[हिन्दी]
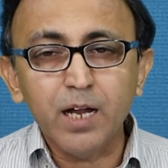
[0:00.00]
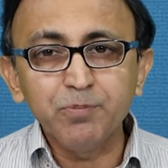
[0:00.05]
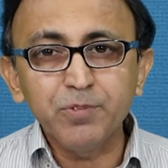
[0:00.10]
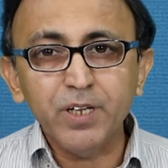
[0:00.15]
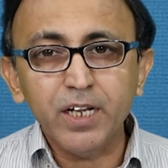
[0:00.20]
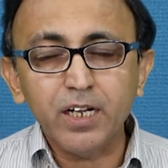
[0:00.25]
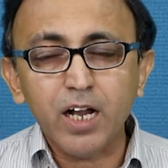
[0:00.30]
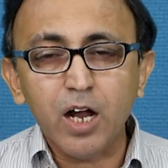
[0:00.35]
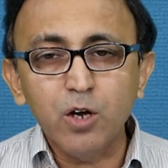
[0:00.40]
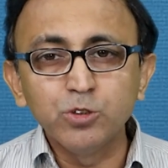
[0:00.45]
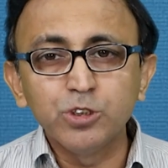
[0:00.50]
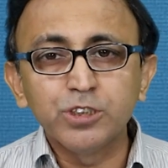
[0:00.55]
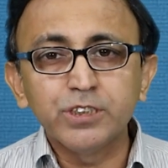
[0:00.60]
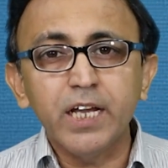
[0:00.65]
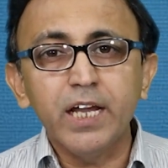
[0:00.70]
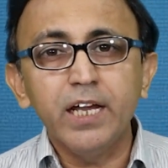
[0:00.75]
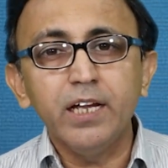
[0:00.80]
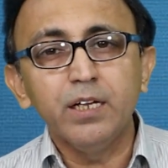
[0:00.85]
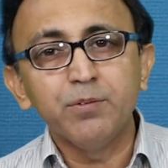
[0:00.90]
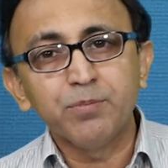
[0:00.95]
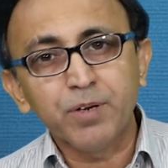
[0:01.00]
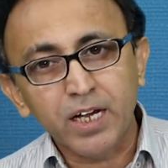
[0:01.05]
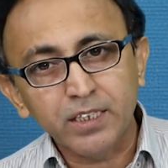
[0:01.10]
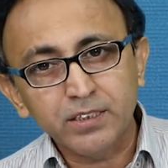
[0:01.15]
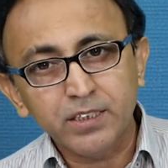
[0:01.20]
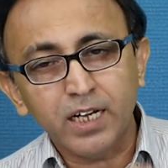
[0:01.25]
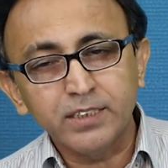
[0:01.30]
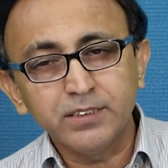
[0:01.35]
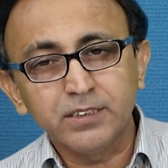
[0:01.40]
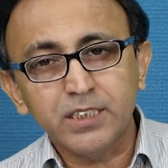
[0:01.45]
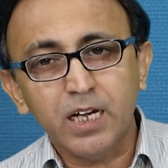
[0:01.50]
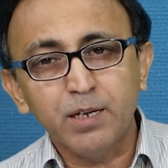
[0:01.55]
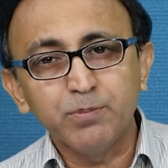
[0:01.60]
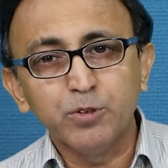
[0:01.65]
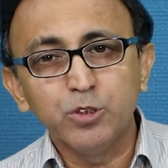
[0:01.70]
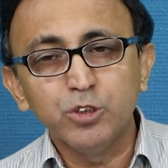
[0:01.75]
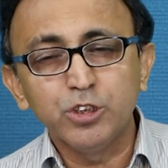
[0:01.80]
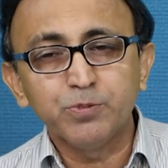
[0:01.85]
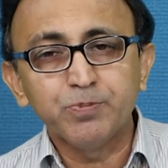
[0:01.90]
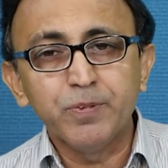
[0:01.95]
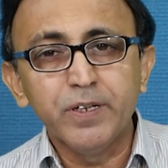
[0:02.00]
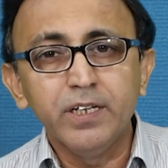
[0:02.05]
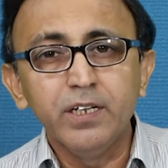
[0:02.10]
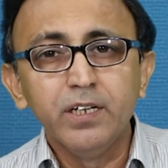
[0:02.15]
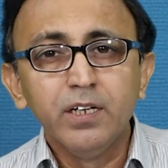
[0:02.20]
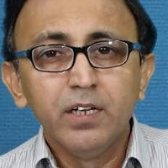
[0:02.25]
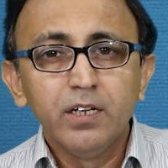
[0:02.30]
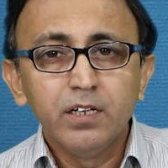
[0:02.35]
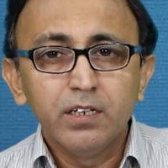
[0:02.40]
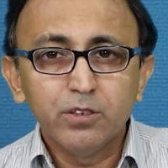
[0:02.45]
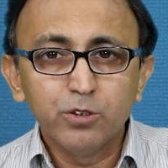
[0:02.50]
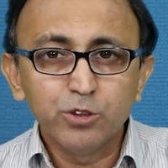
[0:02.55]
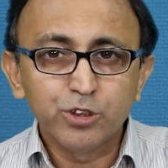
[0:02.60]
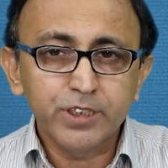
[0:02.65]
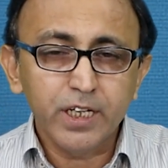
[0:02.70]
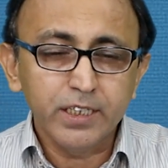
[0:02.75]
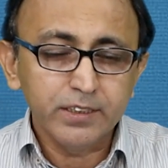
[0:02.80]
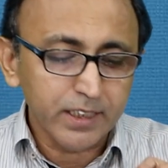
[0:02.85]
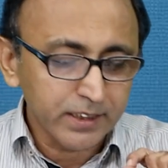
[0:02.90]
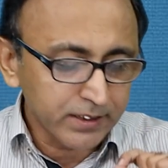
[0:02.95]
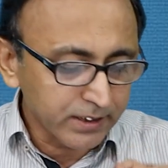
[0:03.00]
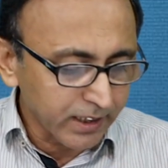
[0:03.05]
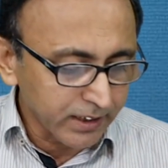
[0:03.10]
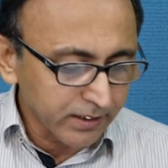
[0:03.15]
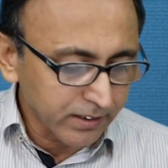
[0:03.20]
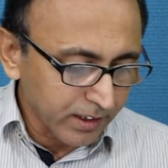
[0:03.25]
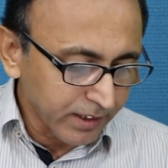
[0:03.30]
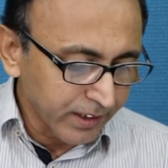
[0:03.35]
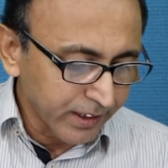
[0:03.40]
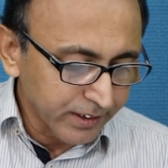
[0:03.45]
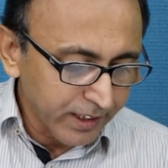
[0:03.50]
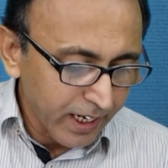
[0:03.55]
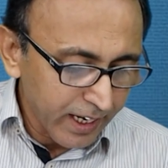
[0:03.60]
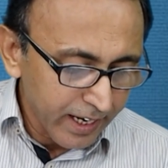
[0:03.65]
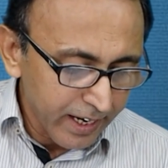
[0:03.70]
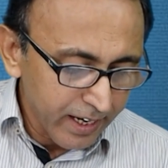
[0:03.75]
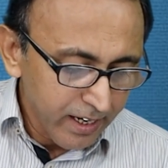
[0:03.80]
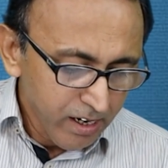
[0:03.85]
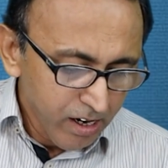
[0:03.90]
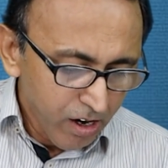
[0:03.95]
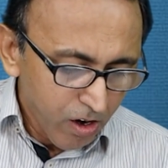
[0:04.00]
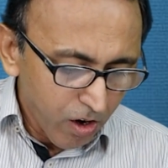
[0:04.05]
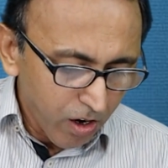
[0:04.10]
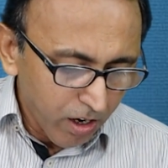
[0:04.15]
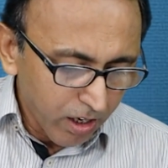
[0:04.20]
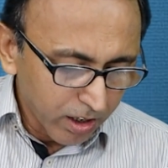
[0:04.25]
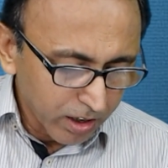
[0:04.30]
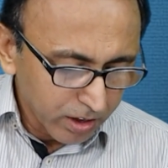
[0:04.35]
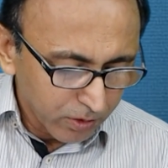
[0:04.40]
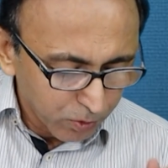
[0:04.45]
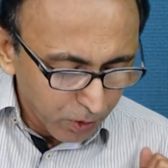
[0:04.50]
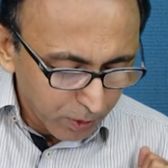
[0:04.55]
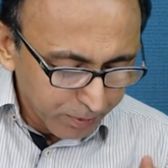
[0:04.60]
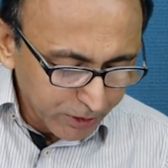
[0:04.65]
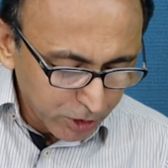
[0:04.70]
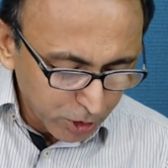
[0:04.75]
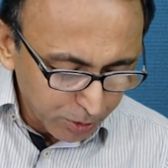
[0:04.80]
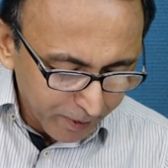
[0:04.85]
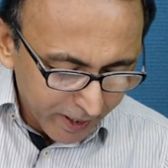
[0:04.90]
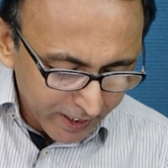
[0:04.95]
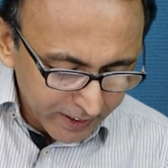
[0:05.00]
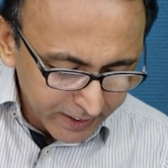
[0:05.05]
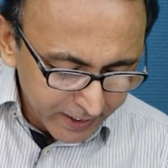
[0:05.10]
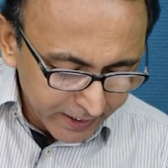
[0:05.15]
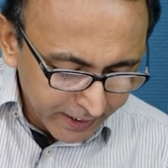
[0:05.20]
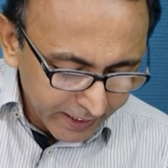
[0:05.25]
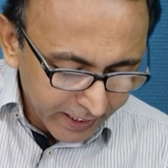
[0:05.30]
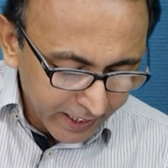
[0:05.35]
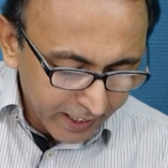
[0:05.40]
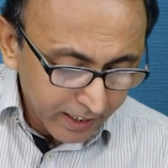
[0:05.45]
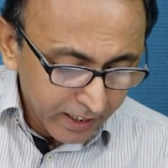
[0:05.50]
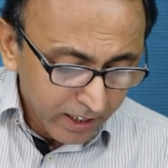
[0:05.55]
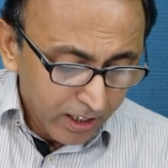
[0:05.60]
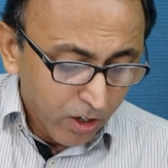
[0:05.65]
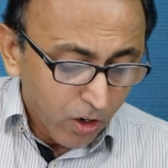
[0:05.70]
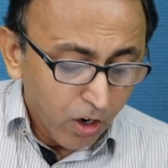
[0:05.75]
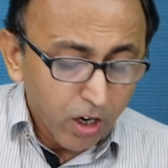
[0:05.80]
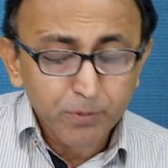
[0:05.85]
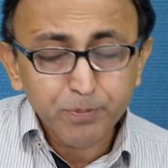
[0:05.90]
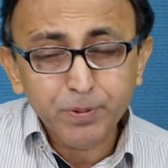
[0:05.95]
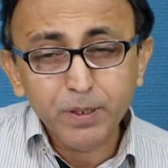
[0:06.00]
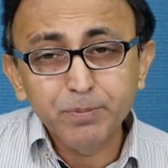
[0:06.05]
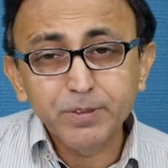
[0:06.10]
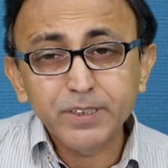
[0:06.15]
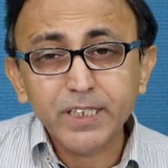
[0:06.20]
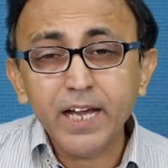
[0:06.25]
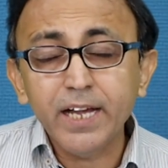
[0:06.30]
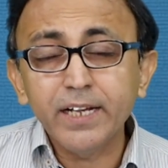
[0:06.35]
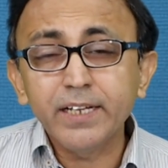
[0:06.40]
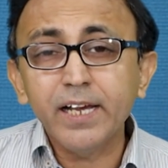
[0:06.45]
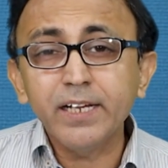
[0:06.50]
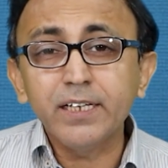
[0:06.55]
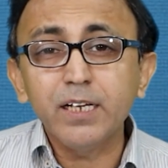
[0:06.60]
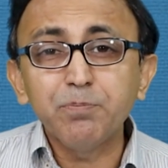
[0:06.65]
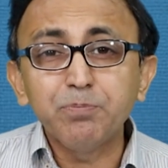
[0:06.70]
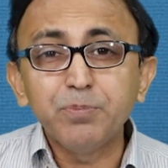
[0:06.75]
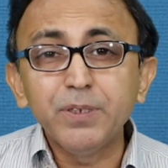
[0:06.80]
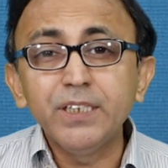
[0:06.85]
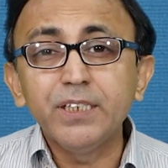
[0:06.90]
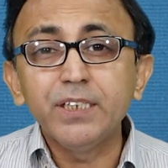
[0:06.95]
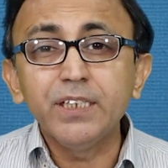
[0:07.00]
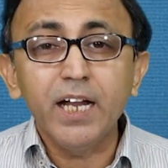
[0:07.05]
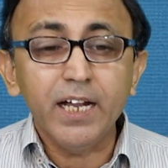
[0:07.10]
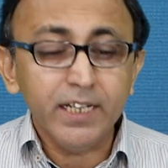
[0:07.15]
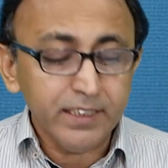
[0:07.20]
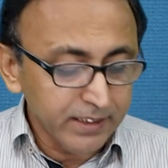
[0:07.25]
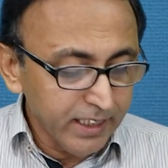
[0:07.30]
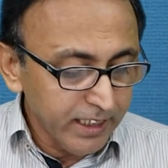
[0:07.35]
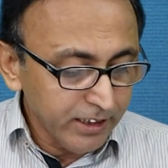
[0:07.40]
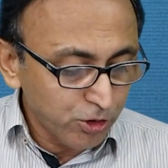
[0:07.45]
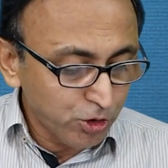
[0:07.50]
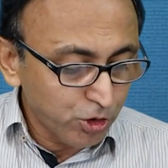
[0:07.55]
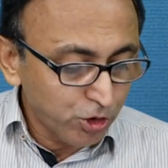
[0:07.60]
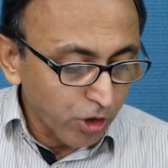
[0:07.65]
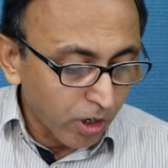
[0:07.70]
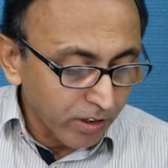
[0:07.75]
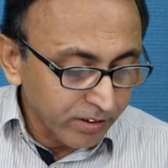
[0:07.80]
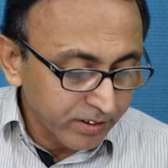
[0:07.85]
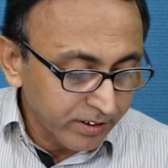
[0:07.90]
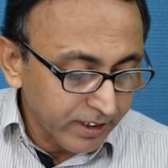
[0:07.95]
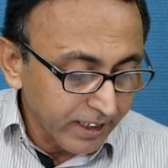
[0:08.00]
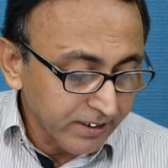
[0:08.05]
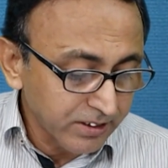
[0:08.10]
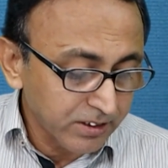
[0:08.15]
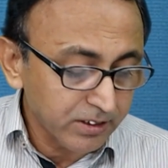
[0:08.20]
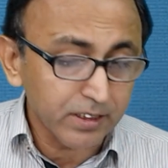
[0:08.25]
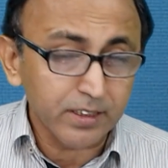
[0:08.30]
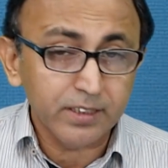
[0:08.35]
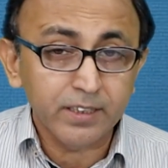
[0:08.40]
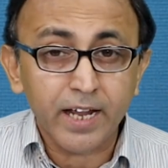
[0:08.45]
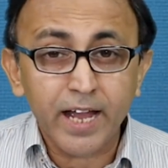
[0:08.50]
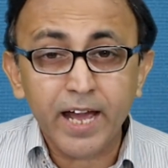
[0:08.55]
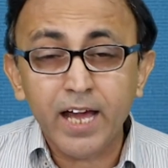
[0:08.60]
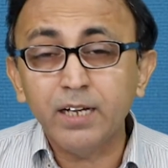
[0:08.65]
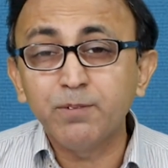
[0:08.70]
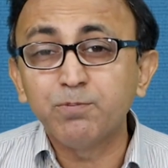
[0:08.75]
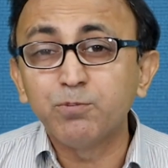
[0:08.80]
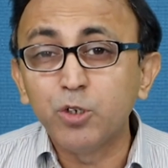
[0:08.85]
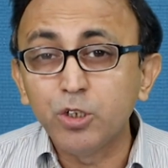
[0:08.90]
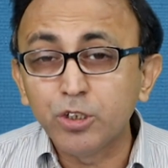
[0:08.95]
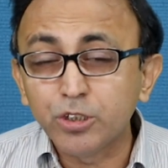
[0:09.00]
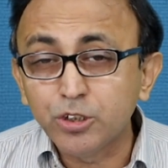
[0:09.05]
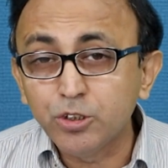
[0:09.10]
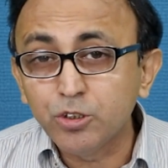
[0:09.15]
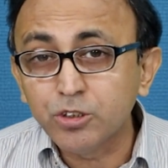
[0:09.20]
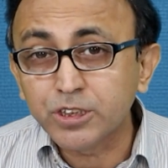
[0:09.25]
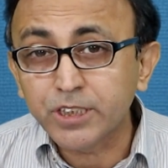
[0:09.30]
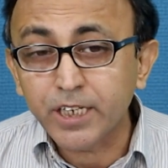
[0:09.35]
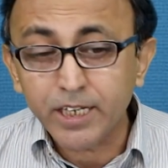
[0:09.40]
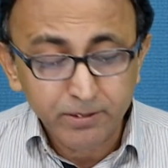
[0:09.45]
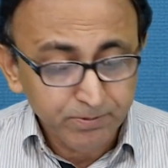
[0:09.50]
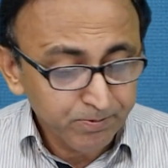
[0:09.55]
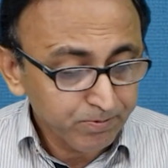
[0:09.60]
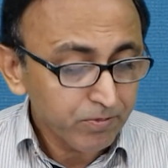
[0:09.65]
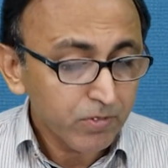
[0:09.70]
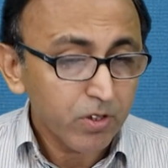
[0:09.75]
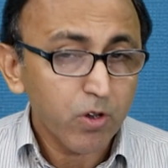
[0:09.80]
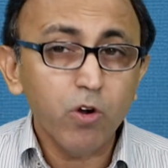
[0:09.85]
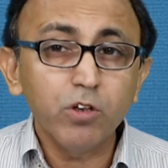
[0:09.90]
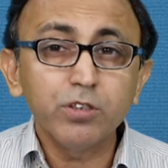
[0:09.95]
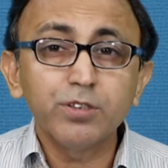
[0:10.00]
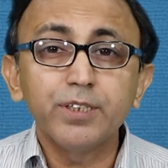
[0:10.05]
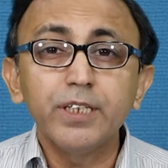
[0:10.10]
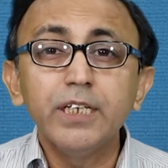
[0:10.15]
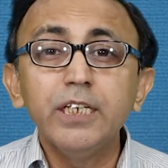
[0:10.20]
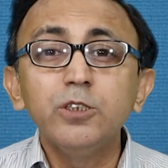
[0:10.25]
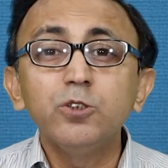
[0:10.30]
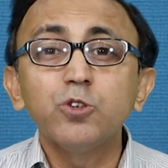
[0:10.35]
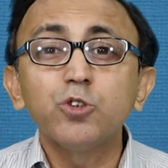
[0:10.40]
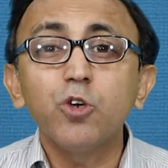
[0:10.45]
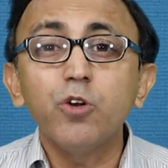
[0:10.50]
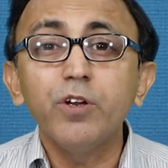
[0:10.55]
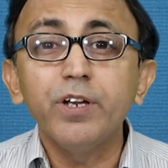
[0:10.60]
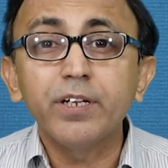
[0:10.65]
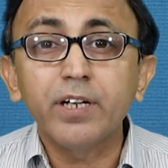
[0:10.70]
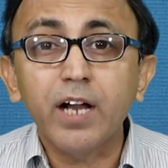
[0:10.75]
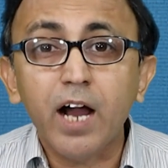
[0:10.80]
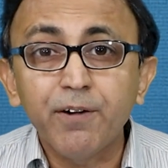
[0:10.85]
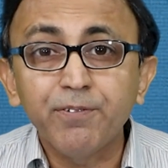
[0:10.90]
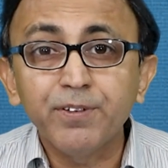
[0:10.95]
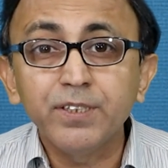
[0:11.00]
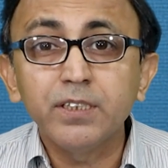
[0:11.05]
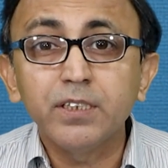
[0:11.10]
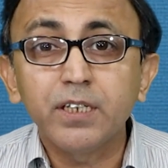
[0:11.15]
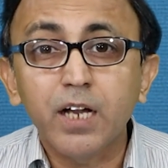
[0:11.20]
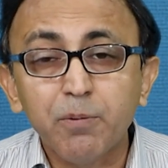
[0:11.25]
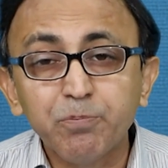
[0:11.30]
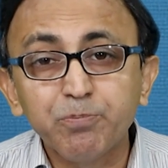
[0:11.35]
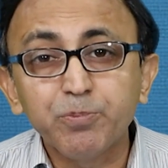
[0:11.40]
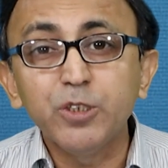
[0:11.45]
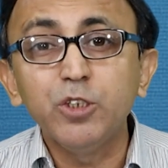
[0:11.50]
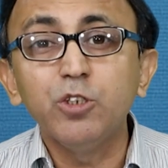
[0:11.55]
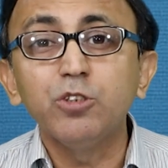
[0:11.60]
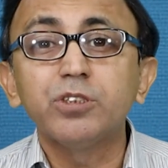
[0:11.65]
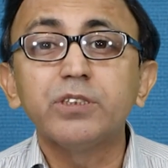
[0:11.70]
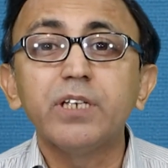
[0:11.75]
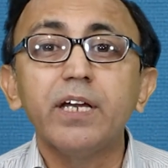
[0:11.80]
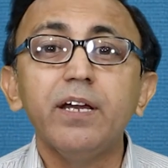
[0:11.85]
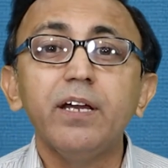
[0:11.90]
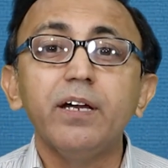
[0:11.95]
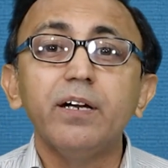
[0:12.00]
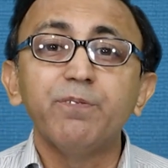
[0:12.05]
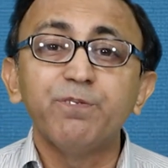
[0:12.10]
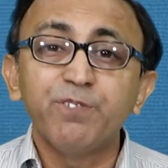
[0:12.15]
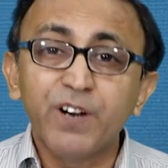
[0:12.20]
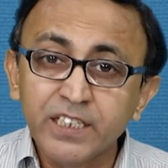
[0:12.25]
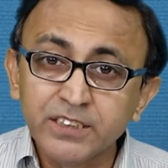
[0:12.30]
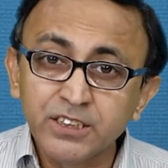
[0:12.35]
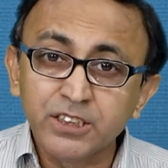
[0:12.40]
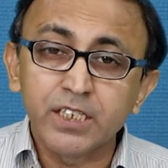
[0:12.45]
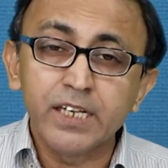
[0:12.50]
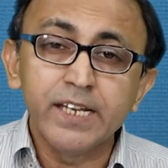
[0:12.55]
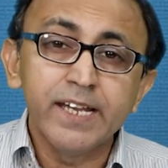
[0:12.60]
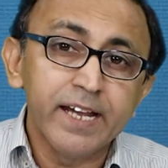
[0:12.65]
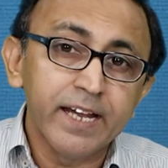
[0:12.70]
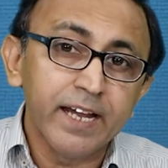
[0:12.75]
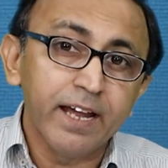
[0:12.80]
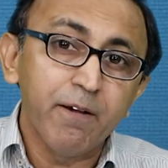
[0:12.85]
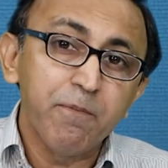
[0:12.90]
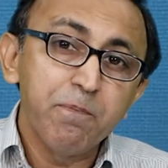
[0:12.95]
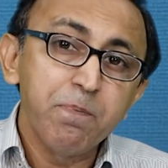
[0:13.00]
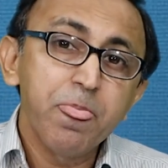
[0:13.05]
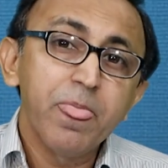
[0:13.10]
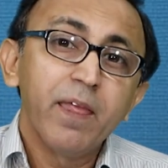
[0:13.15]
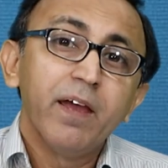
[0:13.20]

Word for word: नाम के अकाउंट्स हैं इमरान खान साहब उसमें उसके दस्खत कनंदा हैं और वो भी छुपा लिए गए हैं और फिर बताया गया कि पीटीआई ने चौंतीस गैर मुल्कियों से और तीन कंपनियों से फंड्स लिए हैं